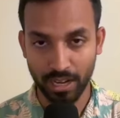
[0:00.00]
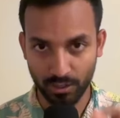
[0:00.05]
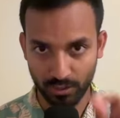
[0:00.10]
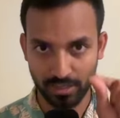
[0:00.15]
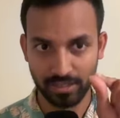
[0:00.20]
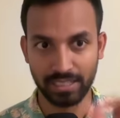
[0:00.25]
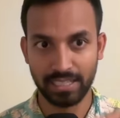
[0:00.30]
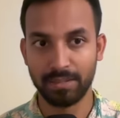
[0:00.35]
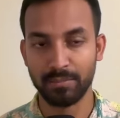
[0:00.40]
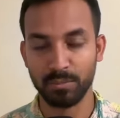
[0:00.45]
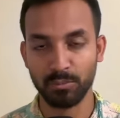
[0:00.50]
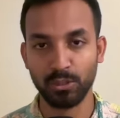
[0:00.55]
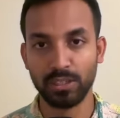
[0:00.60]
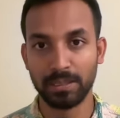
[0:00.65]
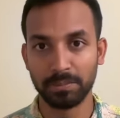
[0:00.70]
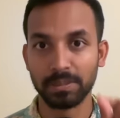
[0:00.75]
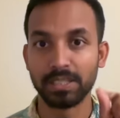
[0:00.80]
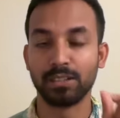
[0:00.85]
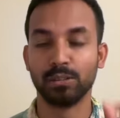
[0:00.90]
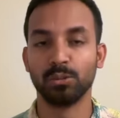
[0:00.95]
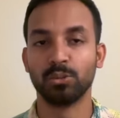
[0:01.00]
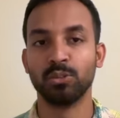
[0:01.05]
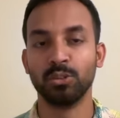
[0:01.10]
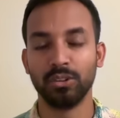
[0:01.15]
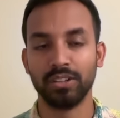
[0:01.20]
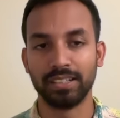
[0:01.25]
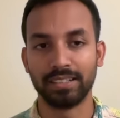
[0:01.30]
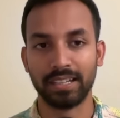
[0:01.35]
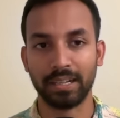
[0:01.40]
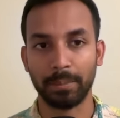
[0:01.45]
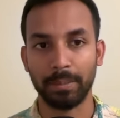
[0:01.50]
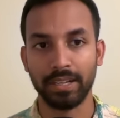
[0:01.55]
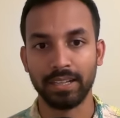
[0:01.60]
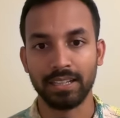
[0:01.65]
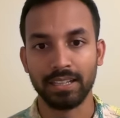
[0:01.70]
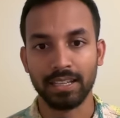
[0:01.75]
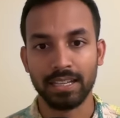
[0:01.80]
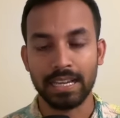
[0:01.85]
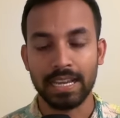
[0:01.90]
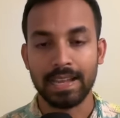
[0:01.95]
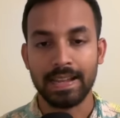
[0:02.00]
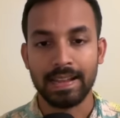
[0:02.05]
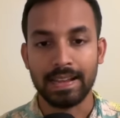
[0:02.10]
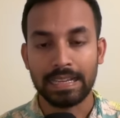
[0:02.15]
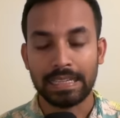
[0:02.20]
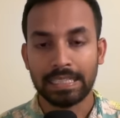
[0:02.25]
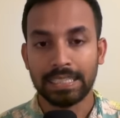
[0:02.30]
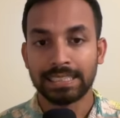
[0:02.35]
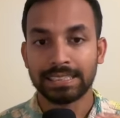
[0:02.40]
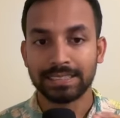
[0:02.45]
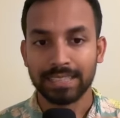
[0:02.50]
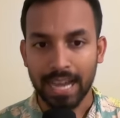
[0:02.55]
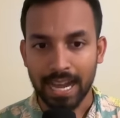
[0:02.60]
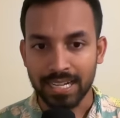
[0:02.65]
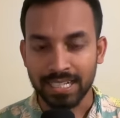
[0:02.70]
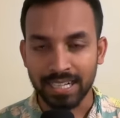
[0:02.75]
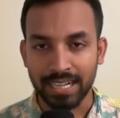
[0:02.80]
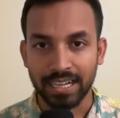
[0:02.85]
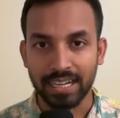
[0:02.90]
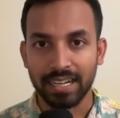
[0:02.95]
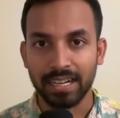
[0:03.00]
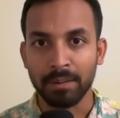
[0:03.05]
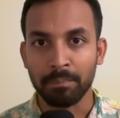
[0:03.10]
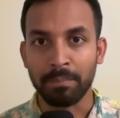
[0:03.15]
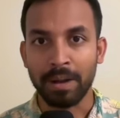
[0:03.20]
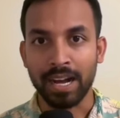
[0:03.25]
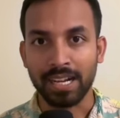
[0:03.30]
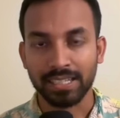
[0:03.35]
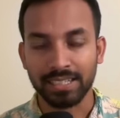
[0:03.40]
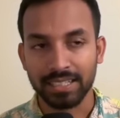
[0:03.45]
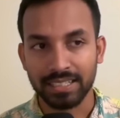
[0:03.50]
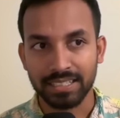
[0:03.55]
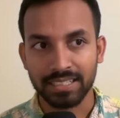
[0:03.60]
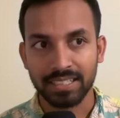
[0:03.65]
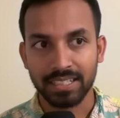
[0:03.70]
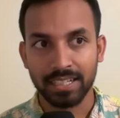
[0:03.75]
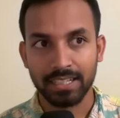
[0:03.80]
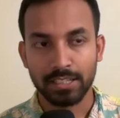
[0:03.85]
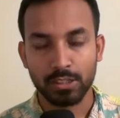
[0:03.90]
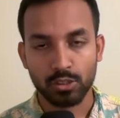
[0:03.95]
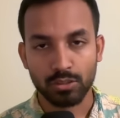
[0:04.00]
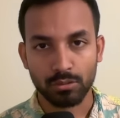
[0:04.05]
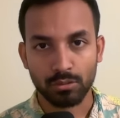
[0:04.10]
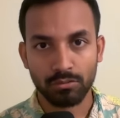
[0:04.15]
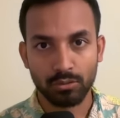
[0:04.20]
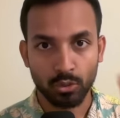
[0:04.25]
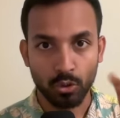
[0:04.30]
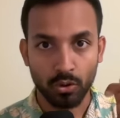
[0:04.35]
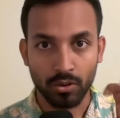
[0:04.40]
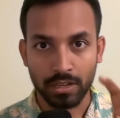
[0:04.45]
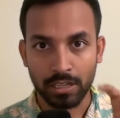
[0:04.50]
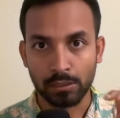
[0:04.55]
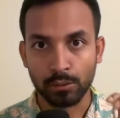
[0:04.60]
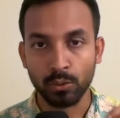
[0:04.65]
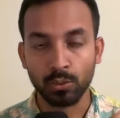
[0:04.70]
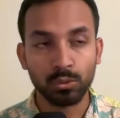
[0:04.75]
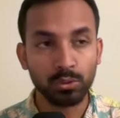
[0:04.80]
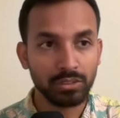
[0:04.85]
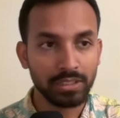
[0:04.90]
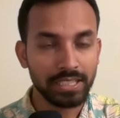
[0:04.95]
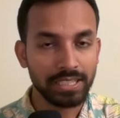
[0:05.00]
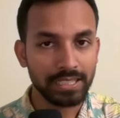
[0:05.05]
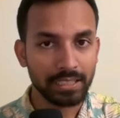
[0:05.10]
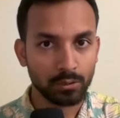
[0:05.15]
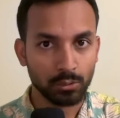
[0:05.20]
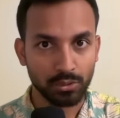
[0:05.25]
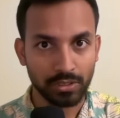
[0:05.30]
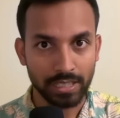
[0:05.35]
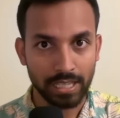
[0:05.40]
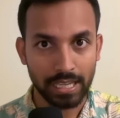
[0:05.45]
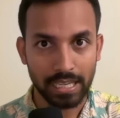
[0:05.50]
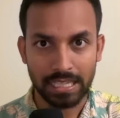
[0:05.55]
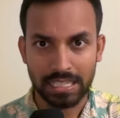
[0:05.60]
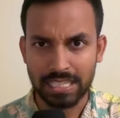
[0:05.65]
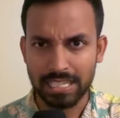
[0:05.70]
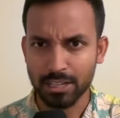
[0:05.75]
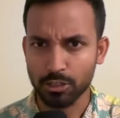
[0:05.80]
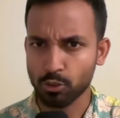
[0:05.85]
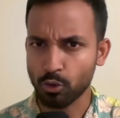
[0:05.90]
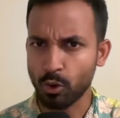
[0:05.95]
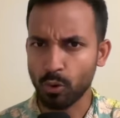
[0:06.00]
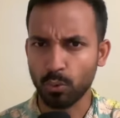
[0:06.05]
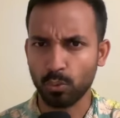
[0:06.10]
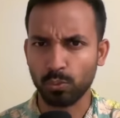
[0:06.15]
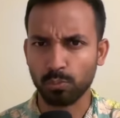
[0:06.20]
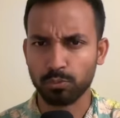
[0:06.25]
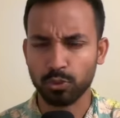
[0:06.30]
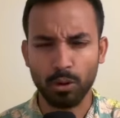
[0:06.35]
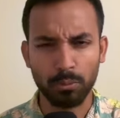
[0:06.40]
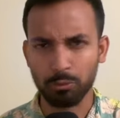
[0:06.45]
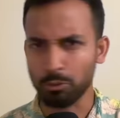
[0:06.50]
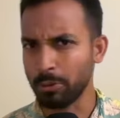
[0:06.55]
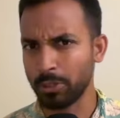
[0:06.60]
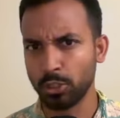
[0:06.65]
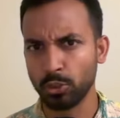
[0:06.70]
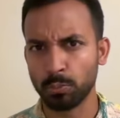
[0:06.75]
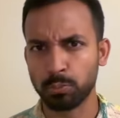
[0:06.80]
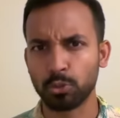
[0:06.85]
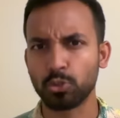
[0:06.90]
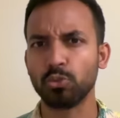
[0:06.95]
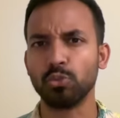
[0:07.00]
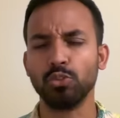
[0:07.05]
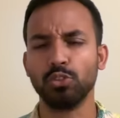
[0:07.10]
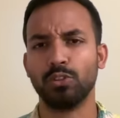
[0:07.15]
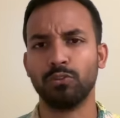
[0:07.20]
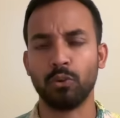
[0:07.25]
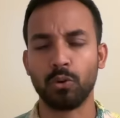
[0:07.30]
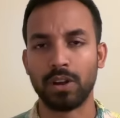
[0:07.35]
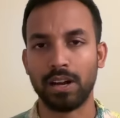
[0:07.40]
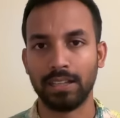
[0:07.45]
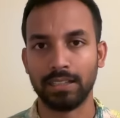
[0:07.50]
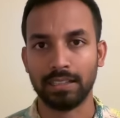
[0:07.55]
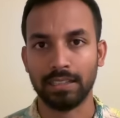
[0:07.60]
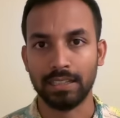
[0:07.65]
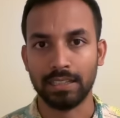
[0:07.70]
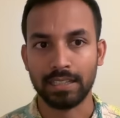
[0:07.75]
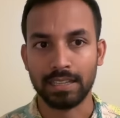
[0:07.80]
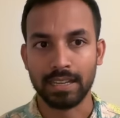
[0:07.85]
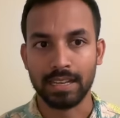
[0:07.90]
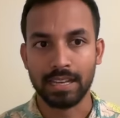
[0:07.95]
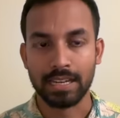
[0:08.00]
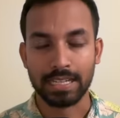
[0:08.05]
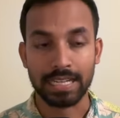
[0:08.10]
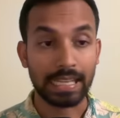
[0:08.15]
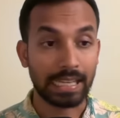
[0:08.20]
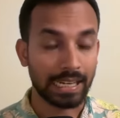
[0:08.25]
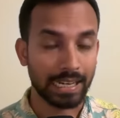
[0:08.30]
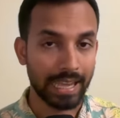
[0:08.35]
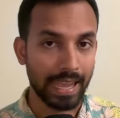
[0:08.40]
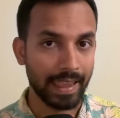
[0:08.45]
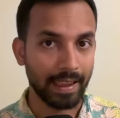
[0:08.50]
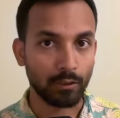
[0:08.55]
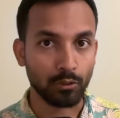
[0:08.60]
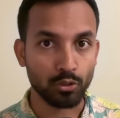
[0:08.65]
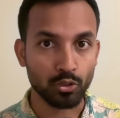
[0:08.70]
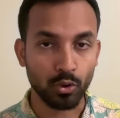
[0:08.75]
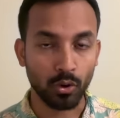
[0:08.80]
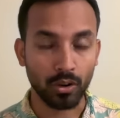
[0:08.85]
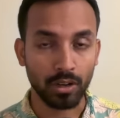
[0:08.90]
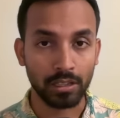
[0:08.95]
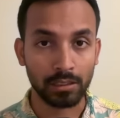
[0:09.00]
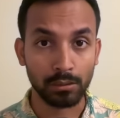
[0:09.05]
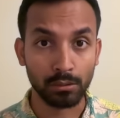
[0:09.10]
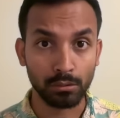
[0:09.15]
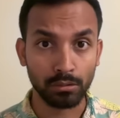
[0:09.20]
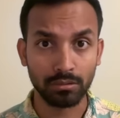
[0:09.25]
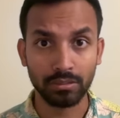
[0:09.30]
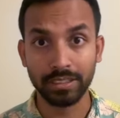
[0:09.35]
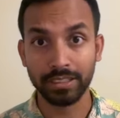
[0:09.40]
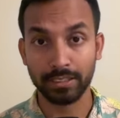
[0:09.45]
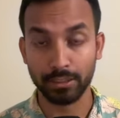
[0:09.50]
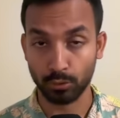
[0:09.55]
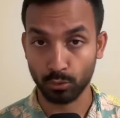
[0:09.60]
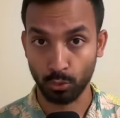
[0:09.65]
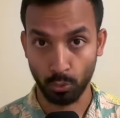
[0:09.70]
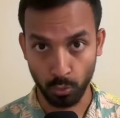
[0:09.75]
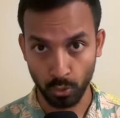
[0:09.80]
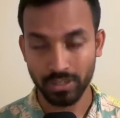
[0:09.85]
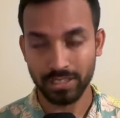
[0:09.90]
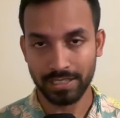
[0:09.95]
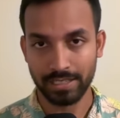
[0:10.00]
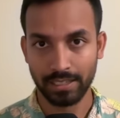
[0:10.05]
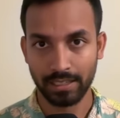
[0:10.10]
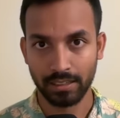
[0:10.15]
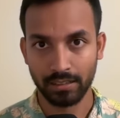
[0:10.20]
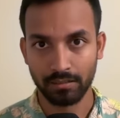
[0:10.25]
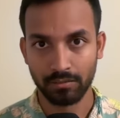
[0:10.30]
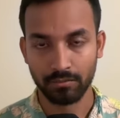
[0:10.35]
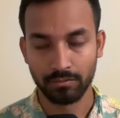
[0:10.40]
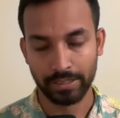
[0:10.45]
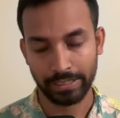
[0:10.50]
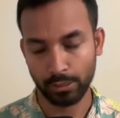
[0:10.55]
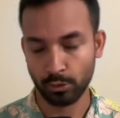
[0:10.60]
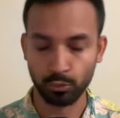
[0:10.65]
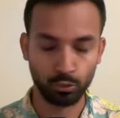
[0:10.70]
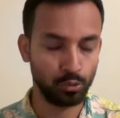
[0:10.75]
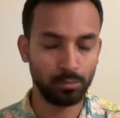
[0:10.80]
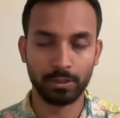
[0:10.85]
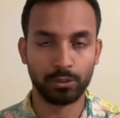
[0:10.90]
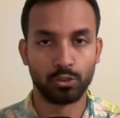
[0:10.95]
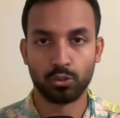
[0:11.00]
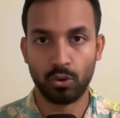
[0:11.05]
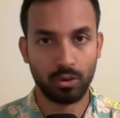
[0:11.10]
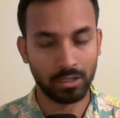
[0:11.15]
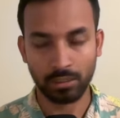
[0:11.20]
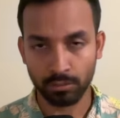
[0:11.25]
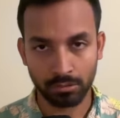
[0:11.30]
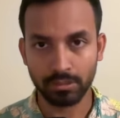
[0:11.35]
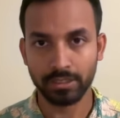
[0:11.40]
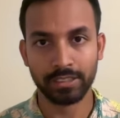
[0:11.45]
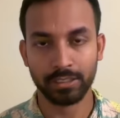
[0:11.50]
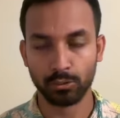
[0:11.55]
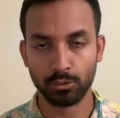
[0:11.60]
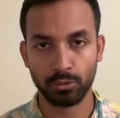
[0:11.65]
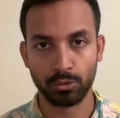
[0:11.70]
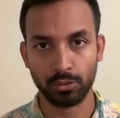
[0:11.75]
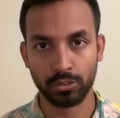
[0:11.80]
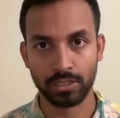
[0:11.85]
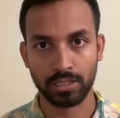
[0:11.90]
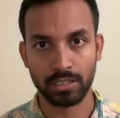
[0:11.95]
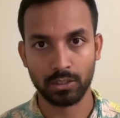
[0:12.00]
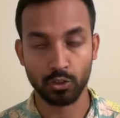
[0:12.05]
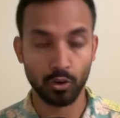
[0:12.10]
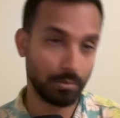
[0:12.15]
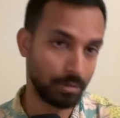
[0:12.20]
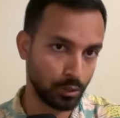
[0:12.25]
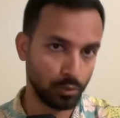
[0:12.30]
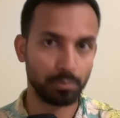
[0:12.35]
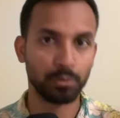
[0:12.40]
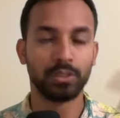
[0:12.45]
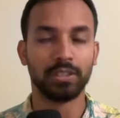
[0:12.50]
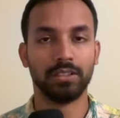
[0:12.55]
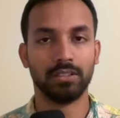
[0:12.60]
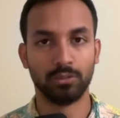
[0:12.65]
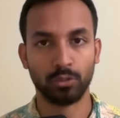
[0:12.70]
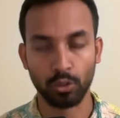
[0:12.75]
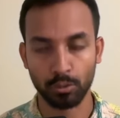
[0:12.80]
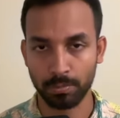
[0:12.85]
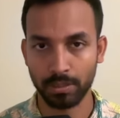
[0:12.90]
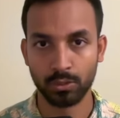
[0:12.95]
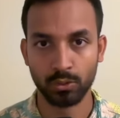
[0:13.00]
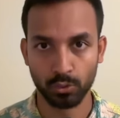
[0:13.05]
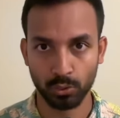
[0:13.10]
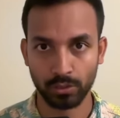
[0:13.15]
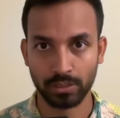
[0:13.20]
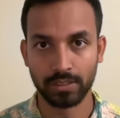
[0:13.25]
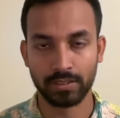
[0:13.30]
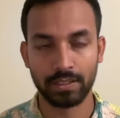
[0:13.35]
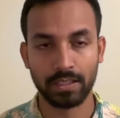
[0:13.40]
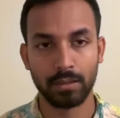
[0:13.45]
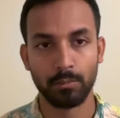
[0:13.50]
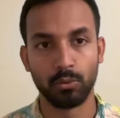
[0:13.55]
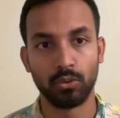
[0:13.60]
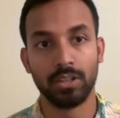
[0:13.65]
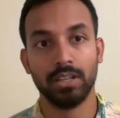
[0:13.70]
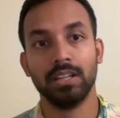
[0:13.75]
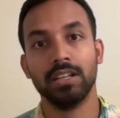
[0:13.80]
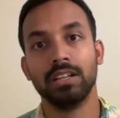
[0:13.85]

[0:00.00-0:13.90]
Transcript: না করেন তাহলে আমি বলি আপনারা লক্ষ্য করে দেখবেন তারা বাংলাদেশের এই যে সংখ্যালঘু নির্যাতন নিয়ে ইন্ডিয়া সবসময় কিন্তু প্রচণ্ড ভোকাল সেইখানে এখন সংখ্যালঘু নির্যাতন হচ্ছে যেটা শুধুমাত্র সংখ্যালঘু নির্যাতন হচ্ছে না সবার উপরই ধরপাকড় চলতেছে এবং